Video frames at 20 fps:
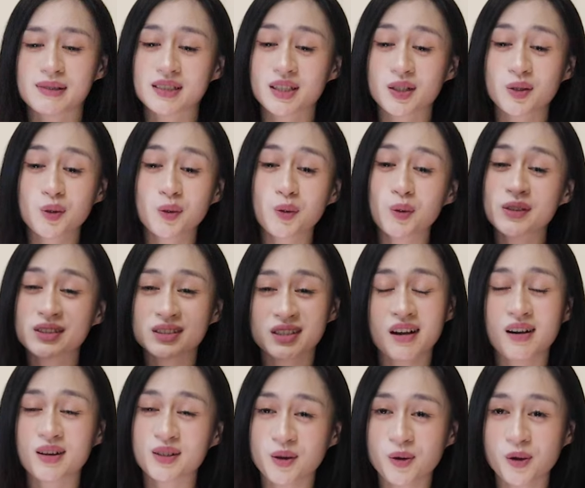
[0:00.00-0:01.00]
bạn sẽ luôn luôn
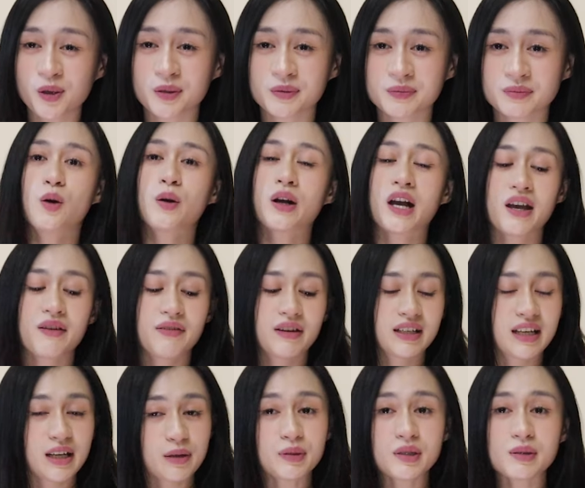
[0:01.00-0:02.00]
sợ thôi ok và
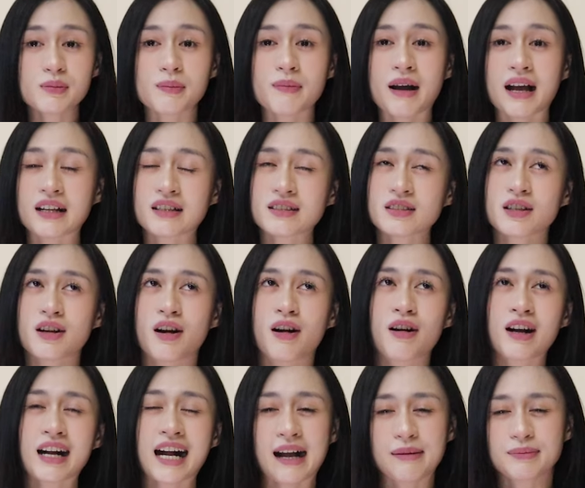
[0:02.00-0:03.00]
nếu như mà bạn
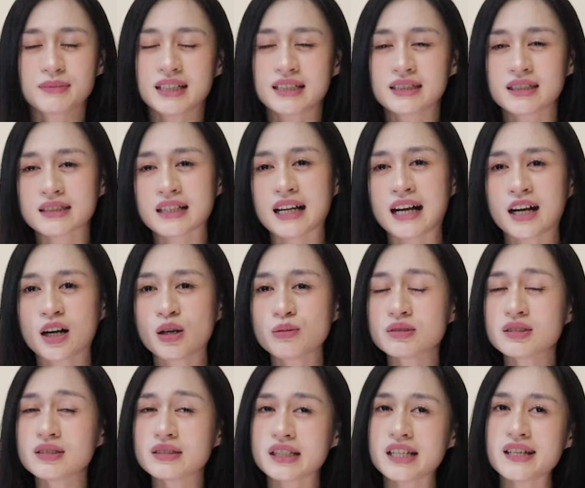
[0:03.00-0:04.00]
có cảm thấy rằng là
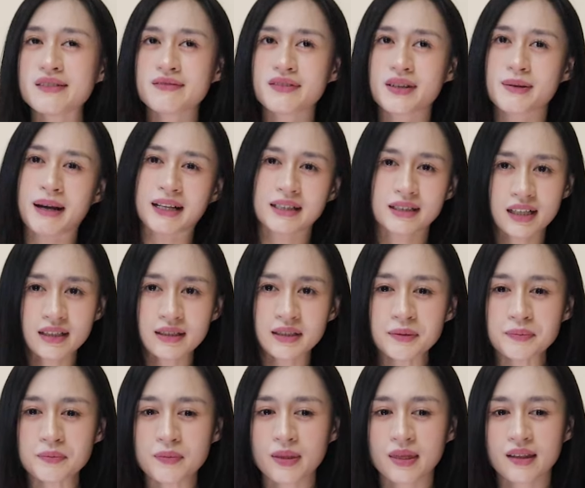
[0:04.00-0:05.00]
không tự tin về bản thân
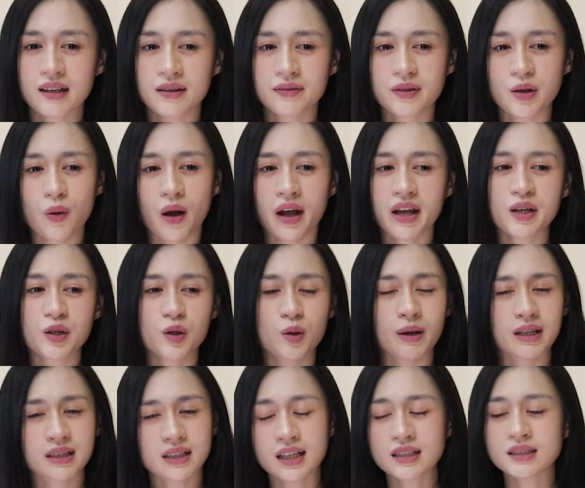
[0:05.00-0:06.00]
ấy về ngoại hình của
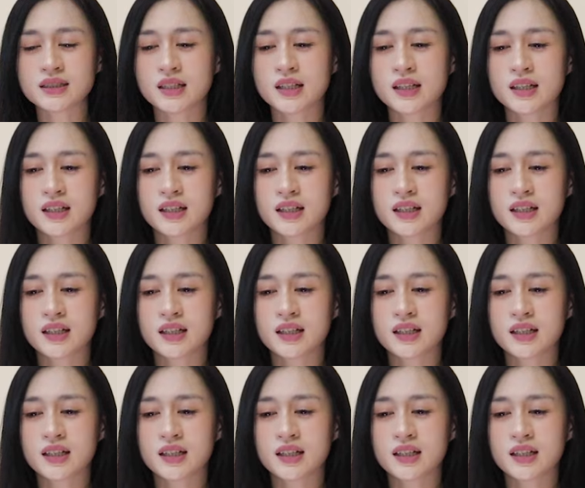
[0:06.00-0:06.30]
bản thân